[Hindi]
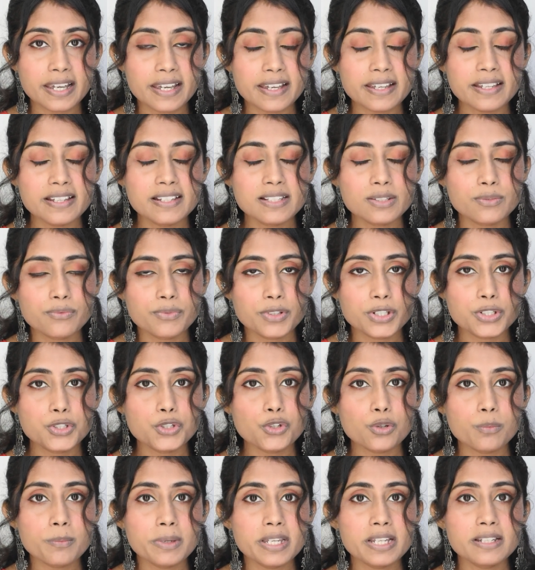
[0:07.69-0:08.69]
इस वीडियो
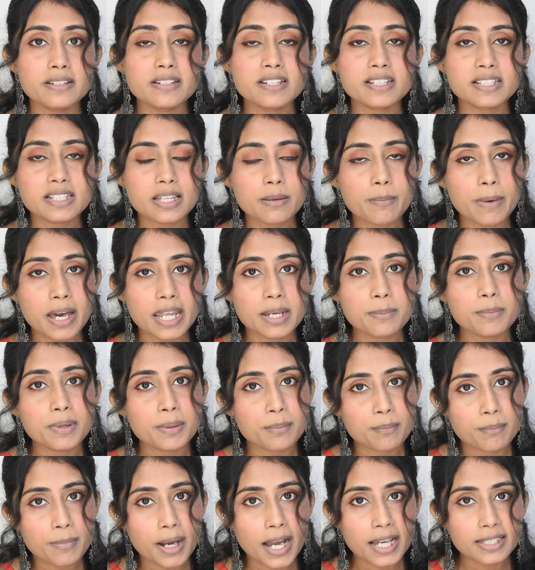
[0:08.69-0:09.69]
में जिसके बारे में हम
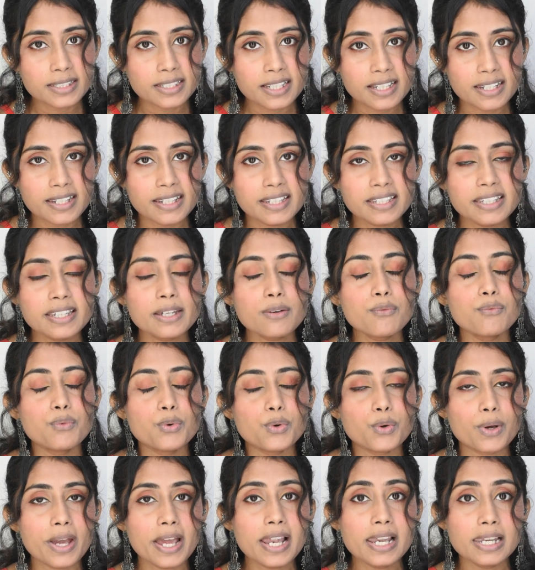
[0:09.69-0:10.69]
बात करेंगे वो है
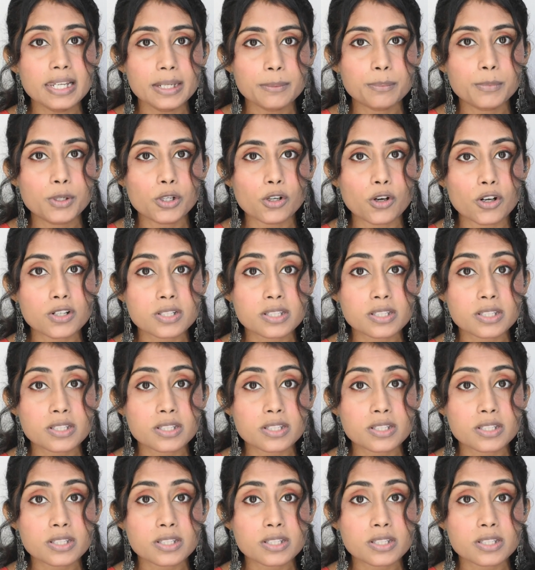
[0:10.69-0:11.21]
लिप ग्लॉस